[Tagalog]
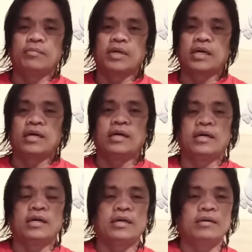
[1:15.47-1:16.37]
hindi siya
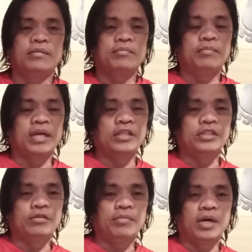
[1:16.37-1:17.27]
maka ma
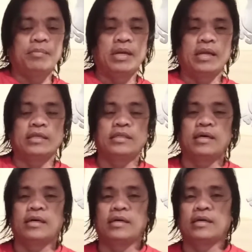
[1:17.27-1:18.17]
yung mga
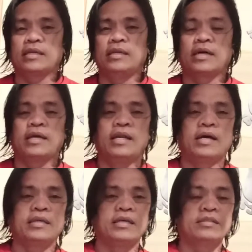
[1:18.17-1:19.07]
bananas na
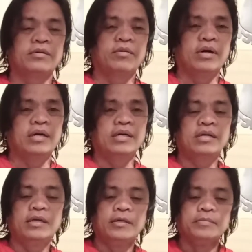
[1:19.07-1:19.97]
kinakailangan niya so
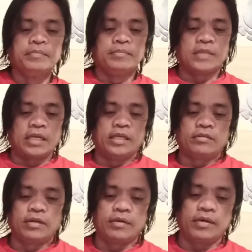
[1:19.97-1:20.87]
uh,
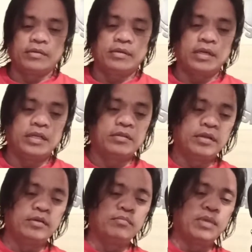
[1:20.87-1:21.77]
nandito na yung ano
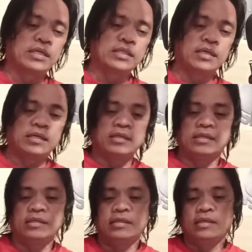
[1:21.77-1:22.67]
nandito na yung box
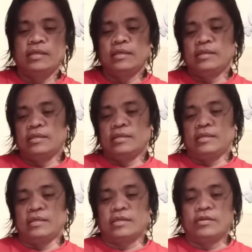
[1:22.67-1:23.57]
na
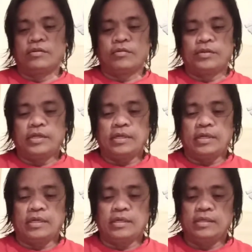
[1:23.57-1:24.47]
uh,
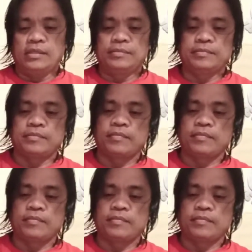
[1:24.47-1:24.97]
kino-courier uh,